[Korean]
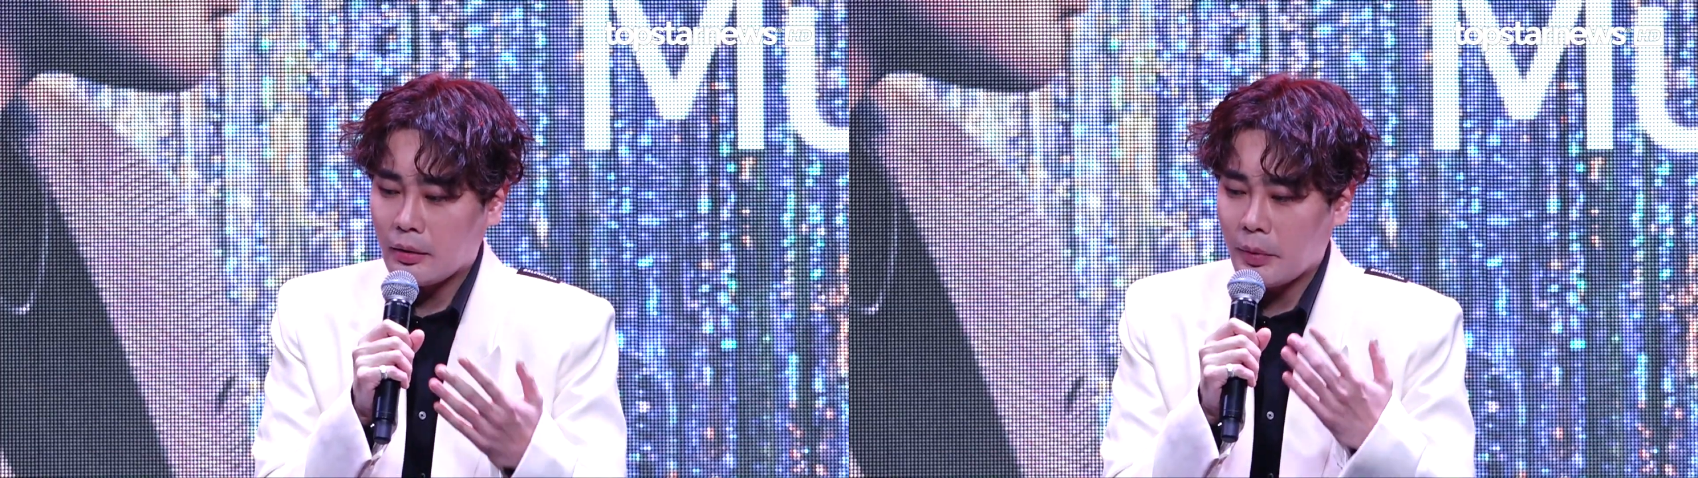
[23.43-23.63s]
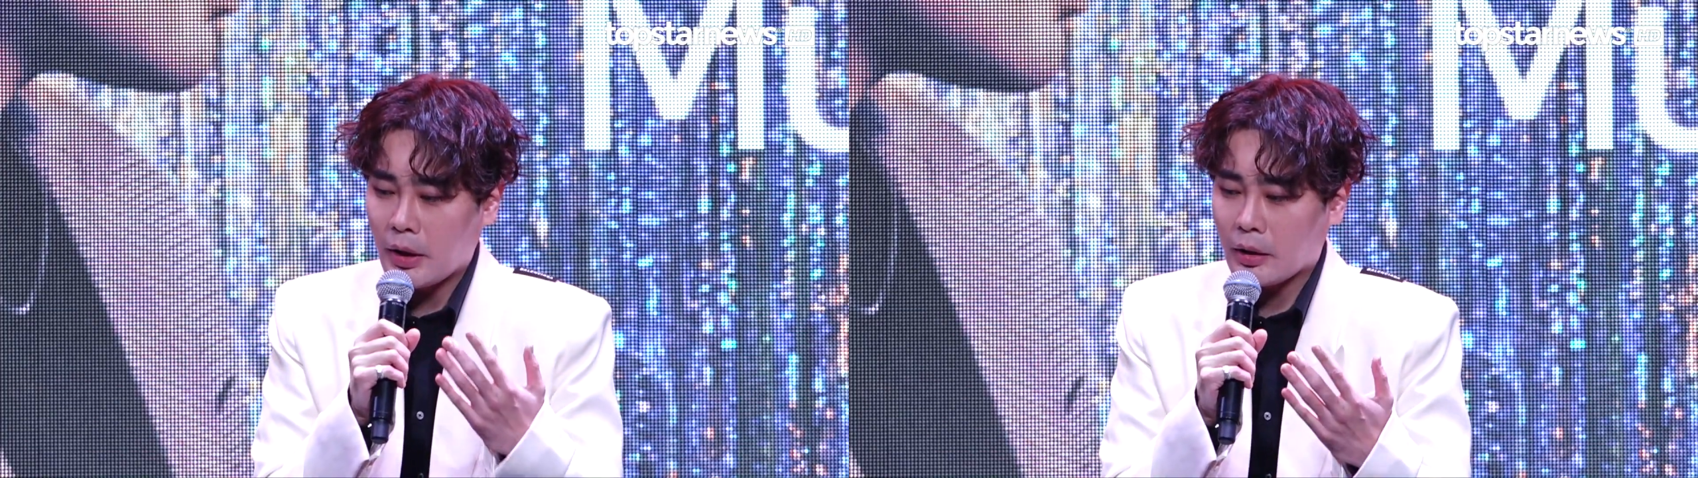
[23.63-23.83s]

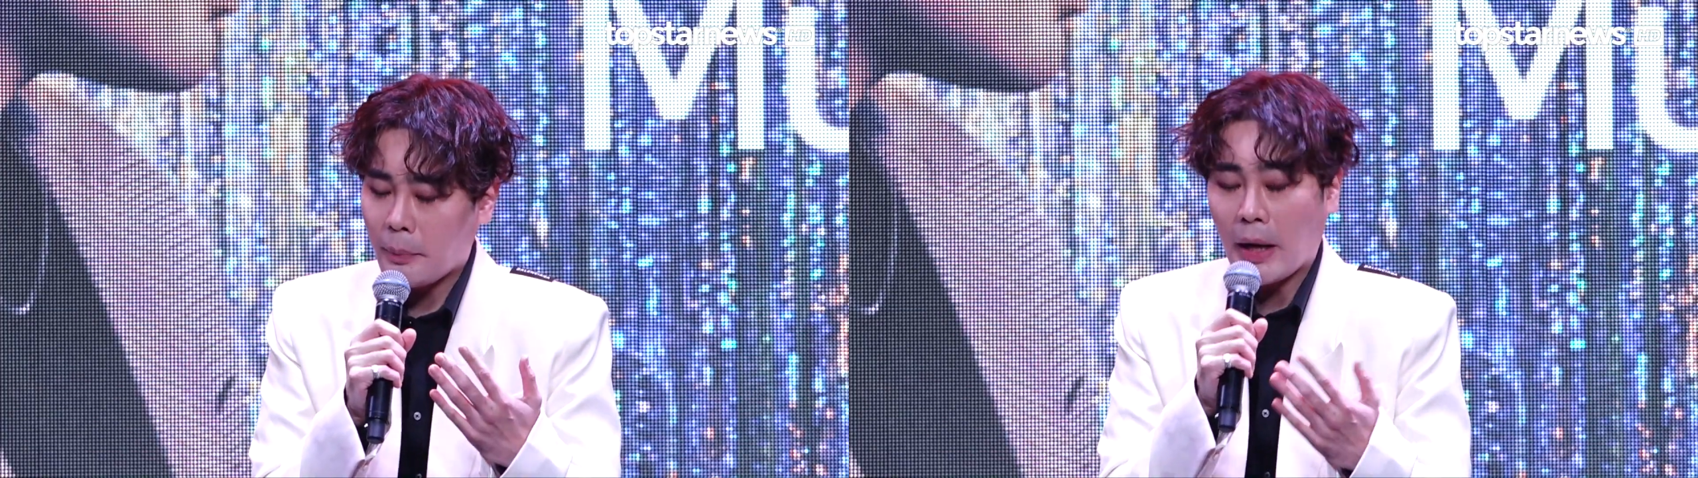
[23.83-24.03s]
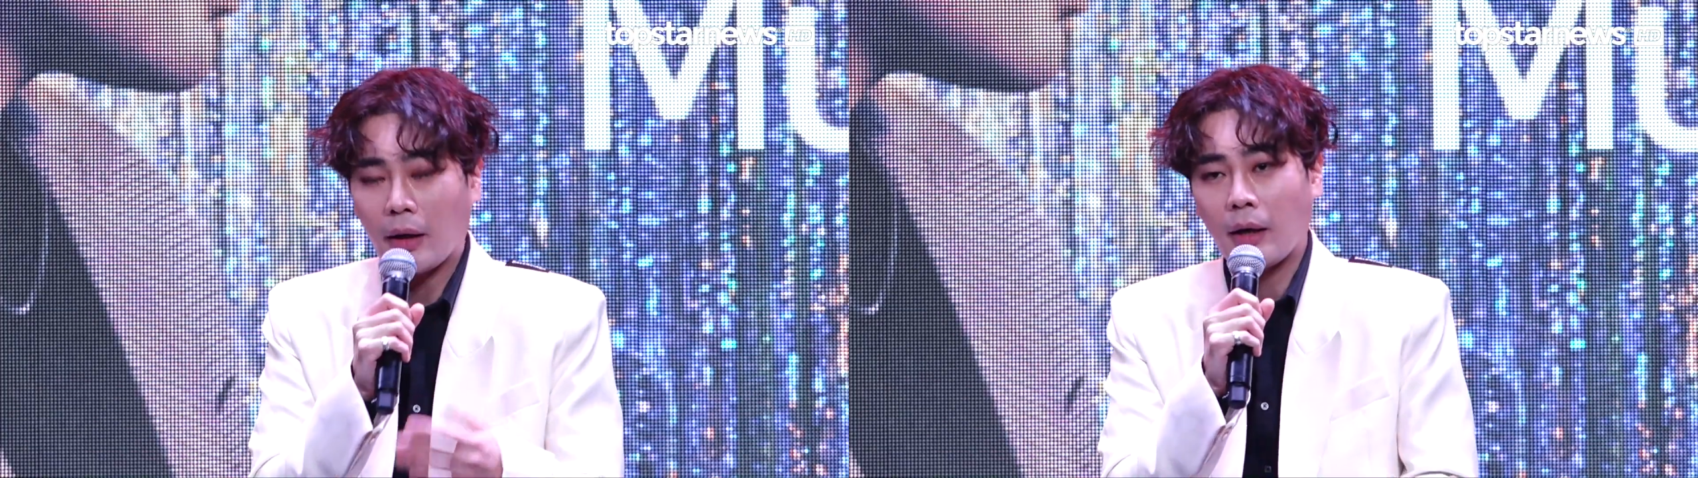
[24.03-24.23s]

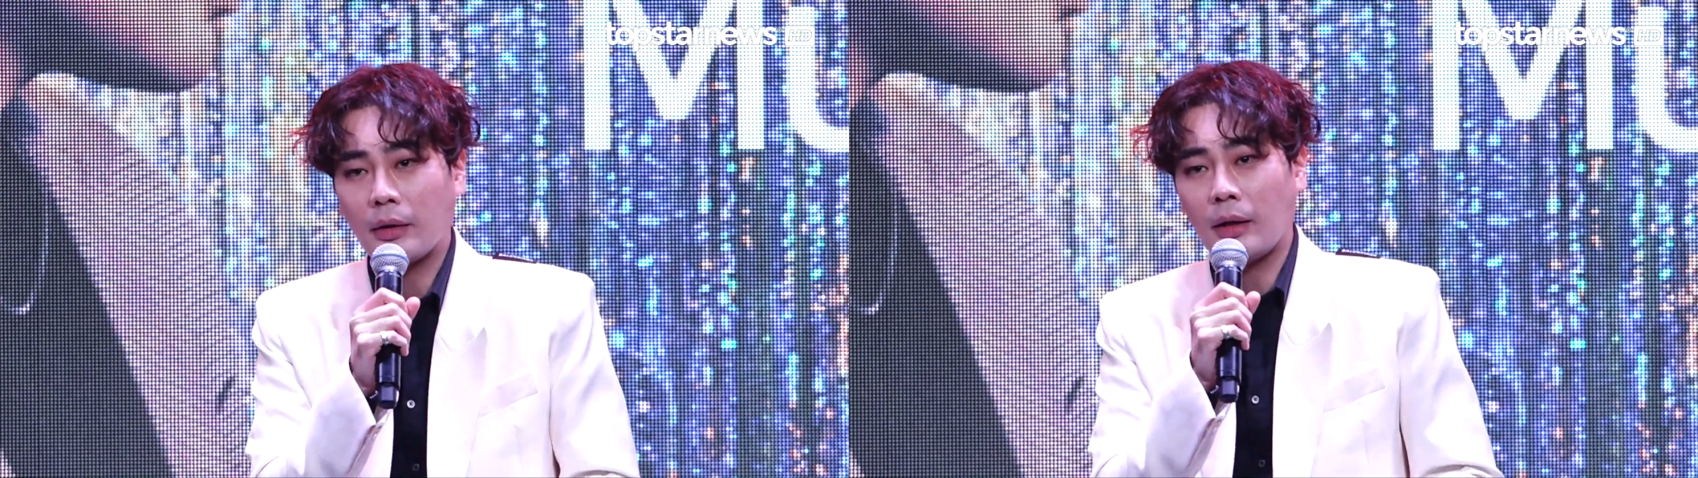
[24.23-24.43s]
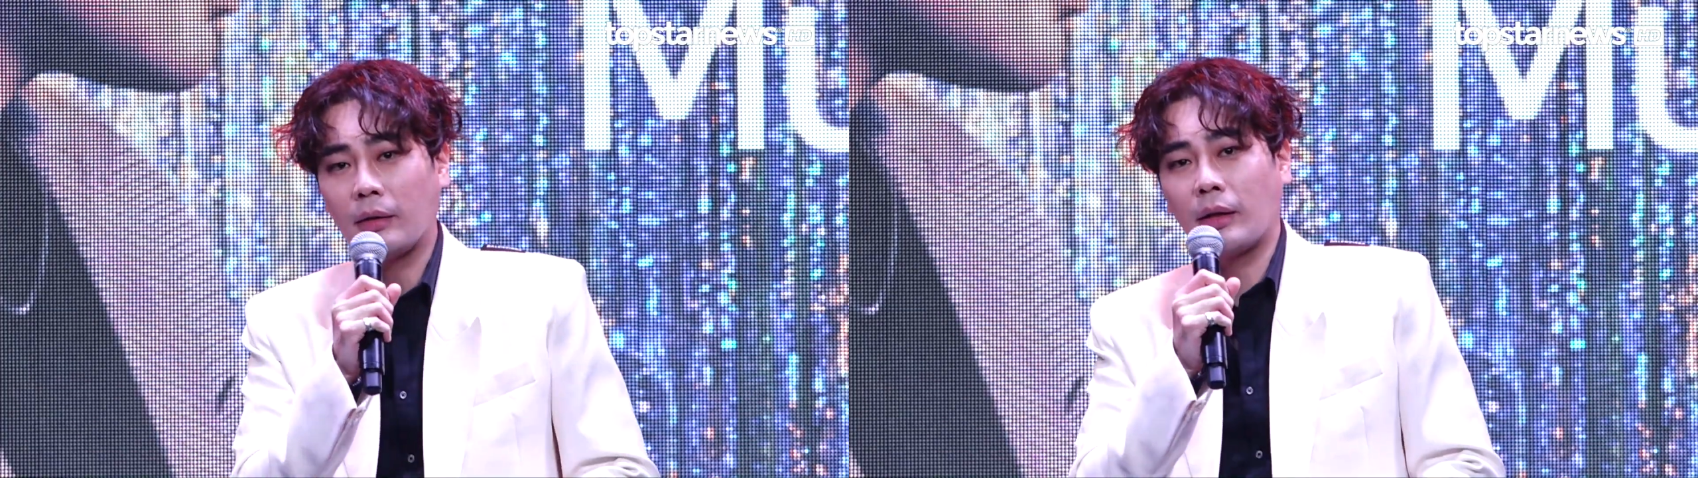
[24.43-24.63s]
음악이
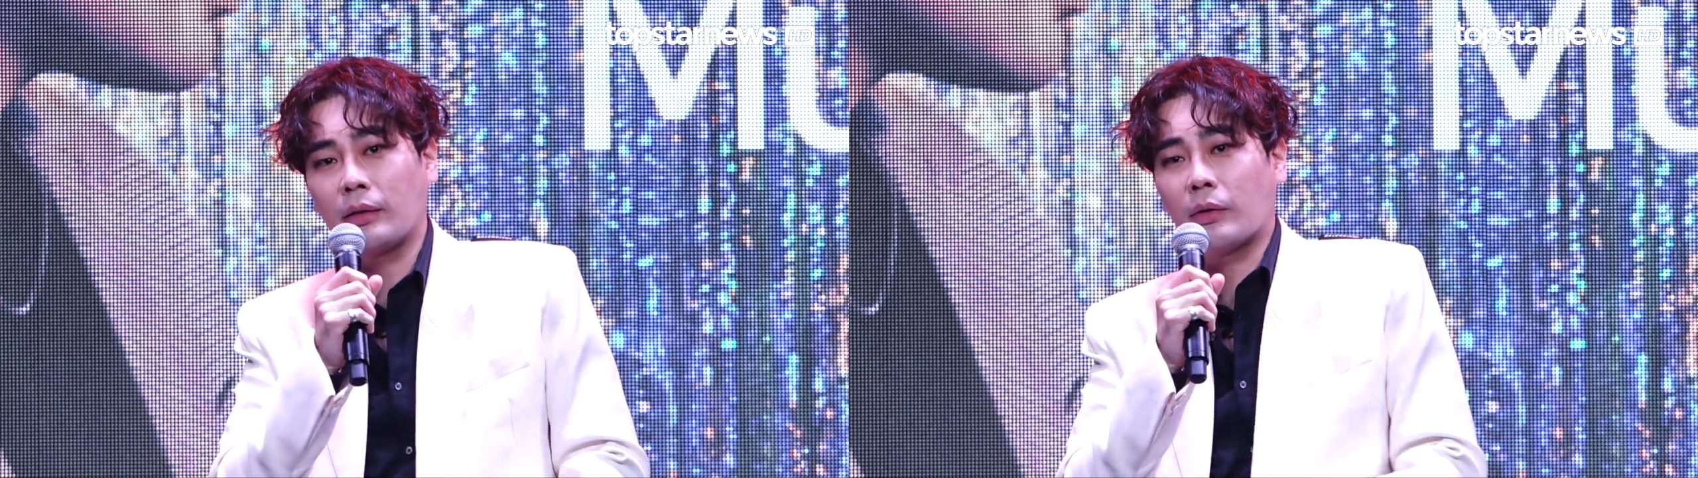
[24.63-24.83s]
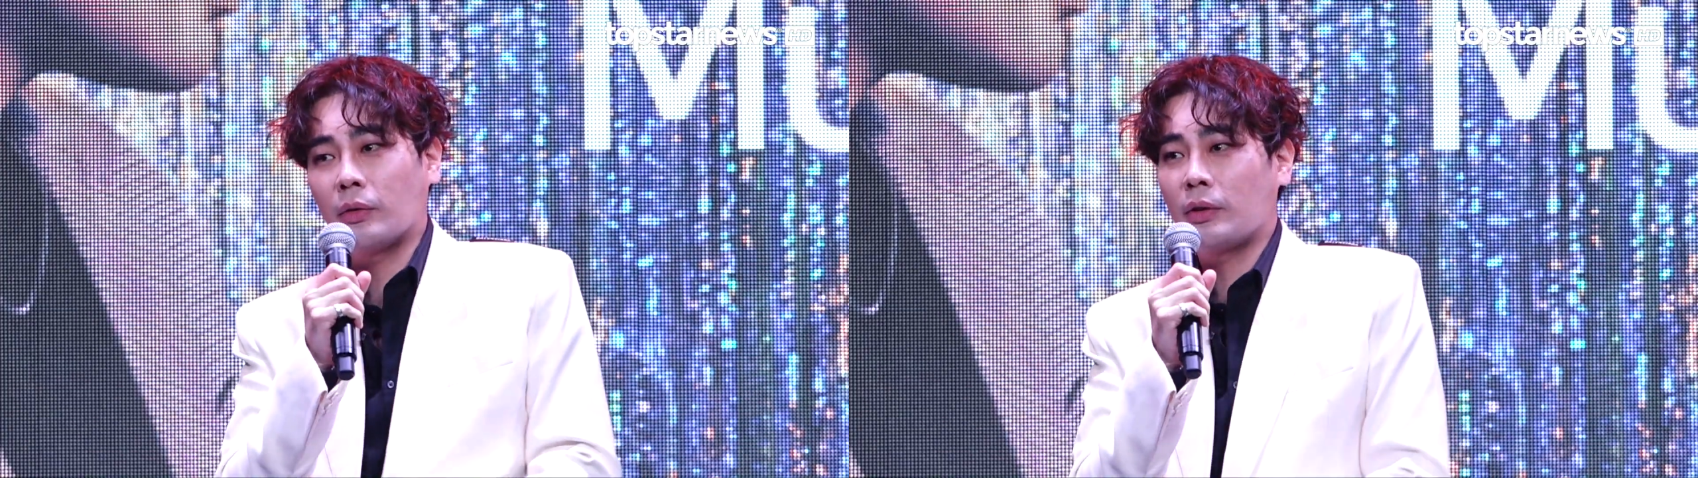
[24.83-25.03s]
방해가
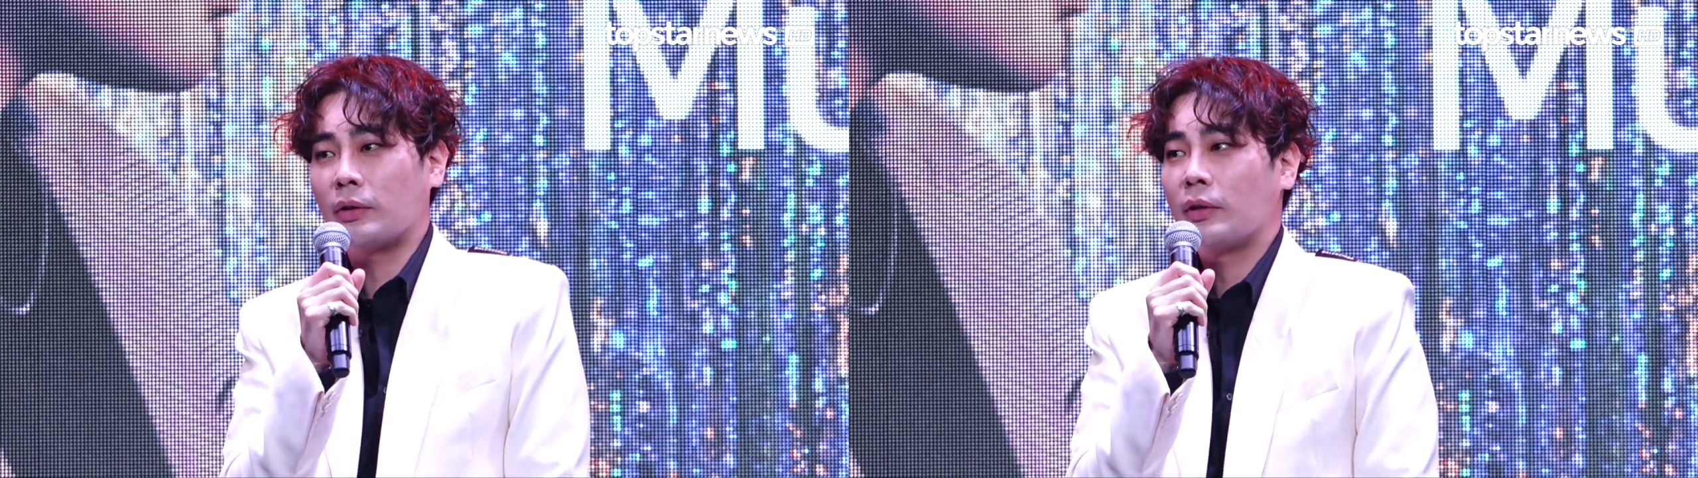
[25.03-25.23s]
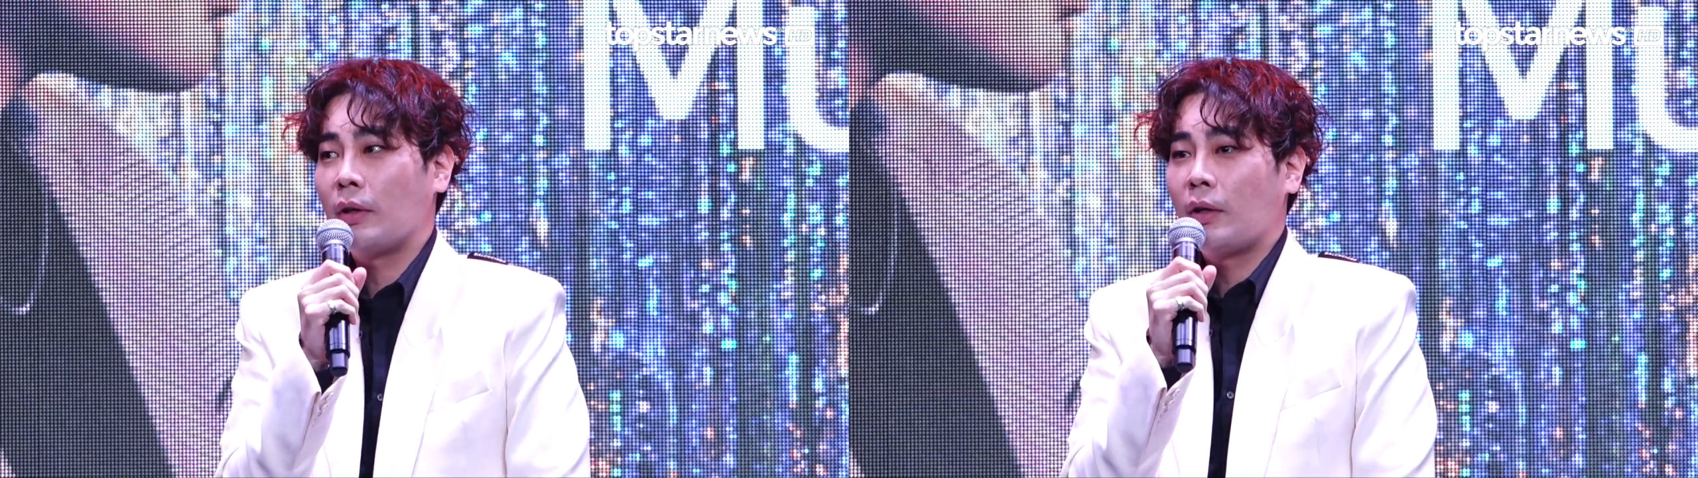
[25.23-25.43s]
된다는 거는